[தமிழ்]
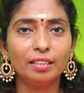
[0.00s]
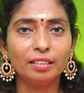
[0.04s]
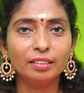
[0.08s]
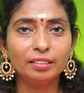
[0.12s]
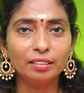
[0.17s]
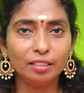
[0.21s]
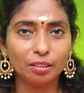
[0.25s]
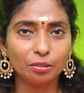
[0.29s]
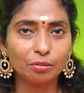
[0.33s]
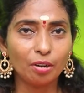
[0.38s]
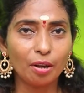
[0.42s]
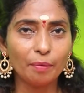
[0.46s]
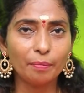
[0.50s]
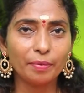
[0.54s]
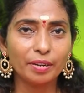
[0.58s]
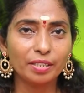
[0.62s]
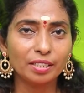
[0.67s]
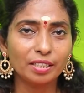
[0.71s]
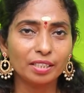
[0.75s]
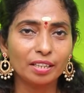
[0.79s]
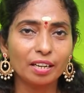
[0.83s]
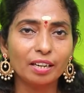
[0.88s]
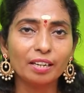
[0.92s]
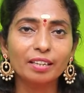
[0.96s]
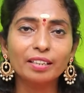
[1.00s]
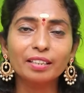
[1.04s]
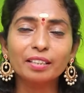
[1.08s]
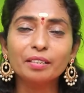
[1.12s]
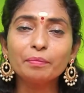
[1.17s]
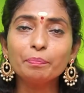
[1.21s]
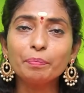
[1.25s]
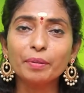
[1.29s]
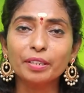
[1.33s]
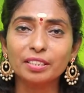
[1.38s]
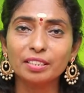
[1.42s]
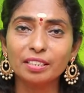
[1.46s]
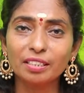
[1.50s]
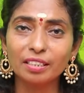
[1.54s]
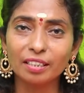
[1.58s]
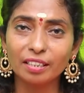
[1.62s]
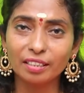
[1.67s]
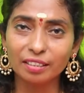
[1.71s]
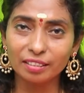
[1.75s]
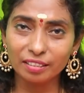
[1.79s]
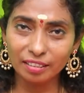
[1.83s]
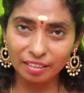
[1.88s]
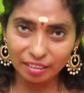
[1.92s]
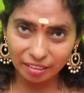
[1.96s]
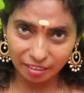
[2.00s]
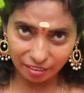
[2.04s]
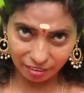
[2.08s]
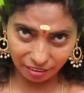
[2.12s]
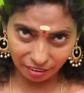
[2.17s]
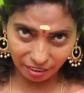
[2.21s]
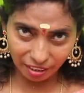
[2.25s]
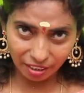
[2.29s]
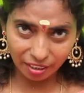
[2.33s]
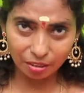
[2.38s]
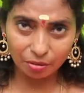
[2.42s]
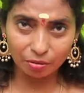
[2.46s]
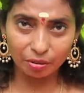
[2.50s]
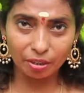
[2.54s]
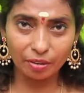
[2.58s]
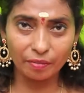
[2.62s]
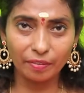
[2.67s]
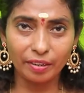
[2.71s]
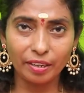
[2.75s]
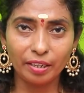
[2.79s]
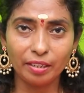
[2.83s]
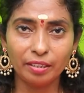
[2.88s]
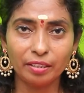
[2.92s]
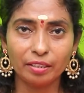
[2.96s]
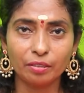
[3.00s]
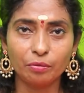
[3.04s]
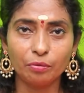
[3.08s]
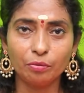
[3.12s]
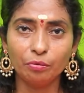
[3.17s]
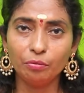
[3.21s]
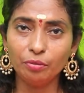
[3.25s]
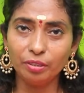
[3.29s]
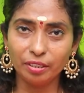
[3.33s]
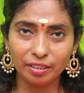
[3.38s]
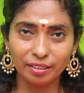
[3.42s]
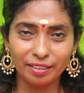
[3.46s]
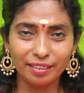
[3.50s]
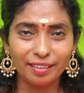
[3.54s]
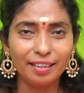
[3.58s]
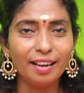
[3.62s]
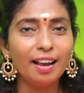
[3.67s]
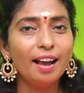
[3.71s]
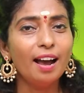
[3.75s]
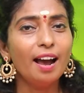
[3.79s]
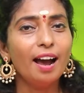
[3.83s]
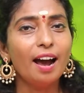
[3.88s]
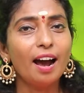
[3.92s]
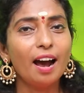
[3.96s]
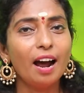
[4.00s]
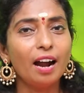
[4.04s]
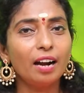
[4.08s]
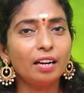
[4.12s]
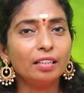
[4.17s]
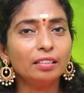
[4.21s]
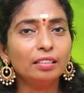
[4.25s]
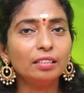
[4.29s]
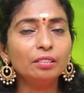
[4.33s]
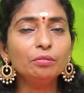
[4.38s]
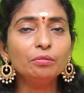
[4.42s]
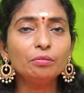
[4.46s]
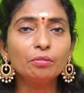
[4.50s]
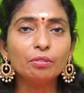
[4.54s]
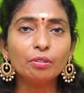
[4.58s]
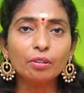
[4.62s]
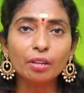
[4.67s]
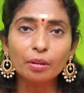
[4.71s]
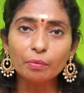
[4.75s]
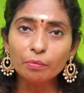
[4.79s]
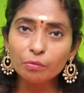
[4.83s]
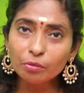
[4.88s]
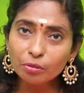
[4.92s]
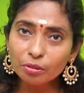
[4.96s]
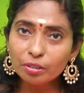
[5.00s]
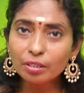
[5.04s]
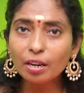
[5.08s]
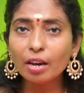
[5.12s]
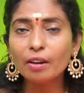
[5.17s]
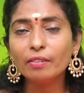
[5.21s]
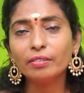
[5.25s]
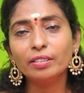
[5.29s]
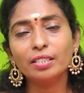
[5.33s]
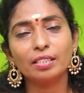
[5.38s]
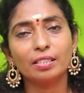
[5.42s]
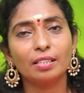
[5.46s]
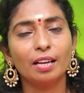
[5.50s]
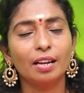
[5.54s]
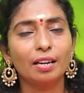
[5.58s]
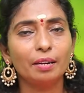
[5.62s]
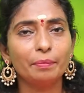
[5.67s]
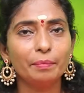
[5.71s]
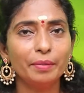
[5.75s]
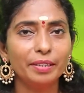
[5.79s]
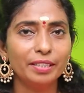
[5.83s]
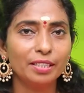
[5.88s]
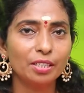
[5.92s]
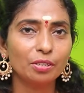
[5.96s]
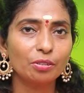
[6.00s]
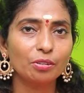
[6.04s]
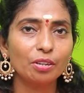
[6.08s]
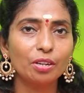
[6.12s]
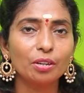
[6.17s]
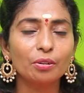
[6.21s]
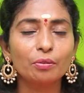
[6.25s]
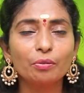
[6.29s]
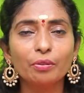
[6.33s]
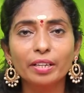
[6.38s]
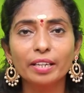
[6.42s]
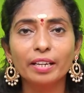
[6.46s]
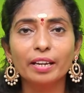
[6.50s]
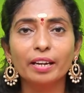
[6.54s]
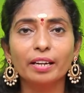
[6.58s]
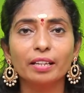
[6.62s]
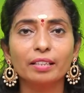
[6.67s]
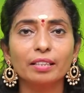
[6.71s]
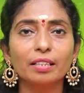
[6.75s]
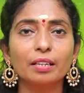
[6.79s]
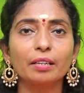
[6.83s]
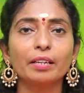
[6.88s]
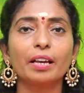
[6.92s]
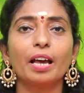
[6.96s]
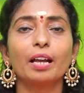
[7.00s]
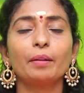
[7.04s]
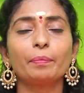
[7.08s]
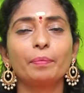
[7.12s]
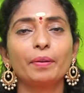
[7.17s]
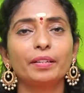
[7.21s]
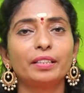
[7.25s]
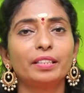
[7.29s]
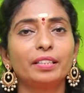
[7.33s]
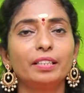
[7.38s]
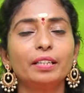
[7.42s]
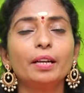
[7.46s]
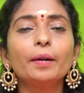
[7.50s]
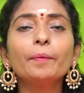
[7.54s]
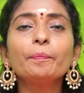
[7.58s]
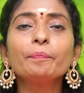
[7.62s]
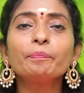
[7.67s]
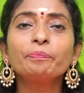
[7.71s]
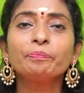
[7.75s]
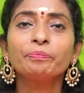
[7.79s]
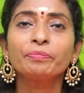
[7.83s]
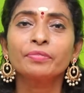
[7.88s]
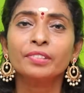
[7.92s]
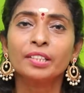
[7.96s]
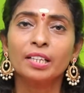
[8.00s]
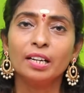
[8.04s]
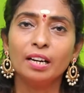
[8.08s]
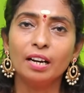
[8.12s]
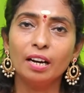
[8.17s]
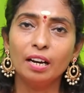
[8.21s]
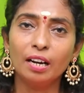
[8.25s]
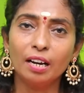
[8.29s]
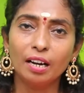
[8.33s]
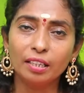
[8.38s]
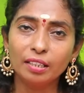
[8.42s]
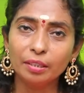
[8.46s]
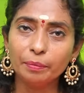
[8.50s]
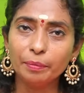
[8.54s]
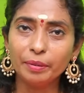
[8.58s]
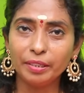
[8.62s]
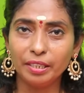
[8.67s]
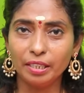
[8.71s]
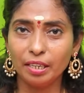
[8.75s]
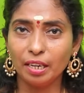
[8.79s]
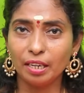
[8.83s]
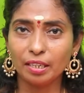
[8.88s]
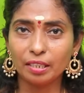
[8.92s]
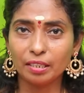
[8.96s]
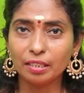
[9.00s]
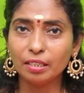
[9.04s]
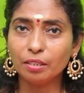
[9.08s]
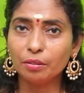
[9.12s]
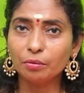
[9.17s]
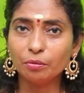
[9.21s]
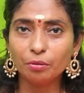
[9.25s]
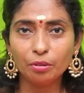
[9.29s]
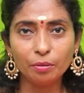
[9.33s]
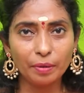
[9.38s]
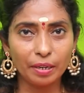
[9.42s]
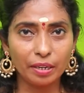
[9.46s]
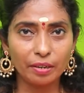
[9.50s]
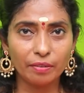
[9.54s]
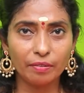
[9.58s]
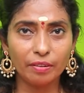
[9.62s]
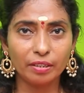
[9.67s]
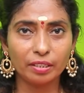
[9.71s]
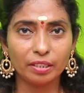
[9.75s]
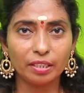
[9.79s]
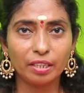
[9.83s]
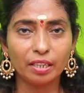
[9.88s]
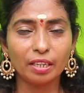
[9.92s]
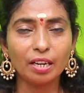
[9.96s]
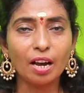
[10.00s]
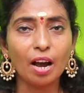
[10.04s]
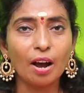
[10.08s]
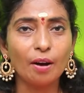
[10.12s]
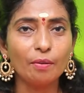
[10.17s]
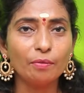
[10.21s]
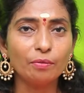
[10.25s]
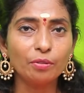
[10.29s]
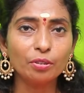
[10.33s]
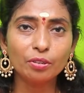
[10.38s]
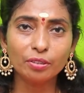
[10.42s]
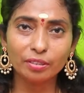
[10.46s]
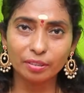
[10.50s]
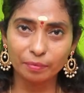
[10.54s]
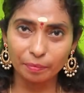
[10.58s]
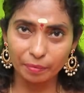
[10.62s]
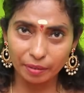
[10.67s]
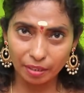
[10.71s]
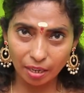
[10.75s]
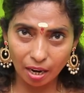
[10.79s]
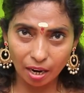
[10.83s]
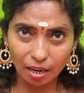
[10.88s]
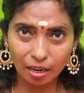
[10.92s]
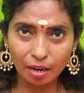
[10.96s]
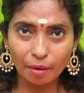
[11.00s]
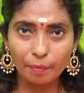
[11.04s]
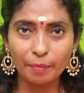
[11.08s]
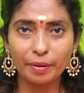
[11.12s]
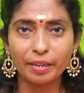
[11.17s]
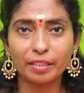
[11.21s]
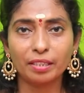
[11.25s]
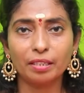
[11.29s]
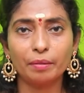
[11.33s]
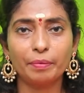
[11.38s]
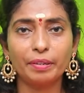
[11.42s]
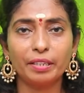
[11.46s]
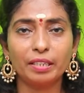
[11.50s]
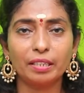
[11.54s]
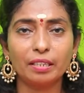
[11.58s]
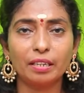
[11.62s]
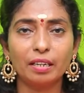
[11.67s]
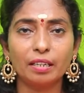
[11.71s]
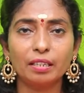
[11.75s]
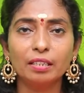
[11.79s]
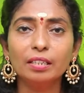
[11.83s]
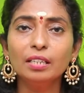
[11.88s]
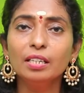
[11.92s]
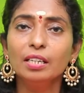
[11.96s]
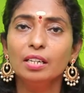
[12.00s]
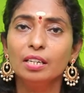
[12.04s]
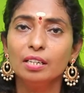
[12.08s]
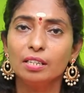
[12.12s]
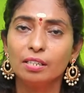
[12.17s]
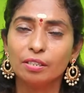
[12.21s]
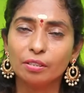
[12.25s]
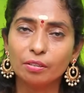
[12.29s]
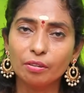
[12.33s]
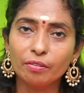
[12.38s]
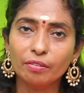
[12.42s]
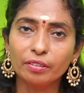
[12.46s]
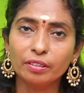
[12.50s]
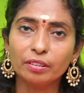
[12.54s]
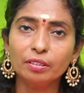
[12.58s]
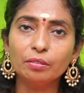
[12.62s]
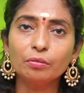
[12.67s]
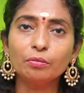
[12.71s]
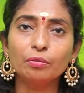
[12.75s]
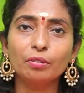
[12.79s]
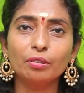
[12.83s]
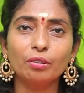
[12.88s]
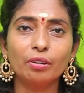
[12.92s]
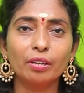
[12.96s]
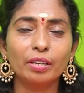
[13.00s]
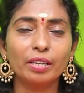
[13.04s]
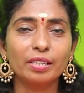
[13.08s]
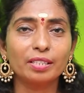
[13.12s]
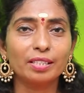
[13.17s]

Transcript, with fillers: இந்த துலாம் ராசிக்காரங்களுக்கு பிரச்சனைகள்லேருந்து நீங்கக்கூடிய வழி உண்டுங்க அடுத்தது உங்களுடைய மூன்றாவது ஸ்தானம் என்று சொல்லக்கூடிய இடத்துல யார் பார்த்தீங்கன்னா அதிபதி யாருன்னா குரு பகவான் வந்தாங்க அவங்களும் இப்போ நாலாம் இடத்துல போயிருக்காரு ஸோ வந்து உங்களுடைய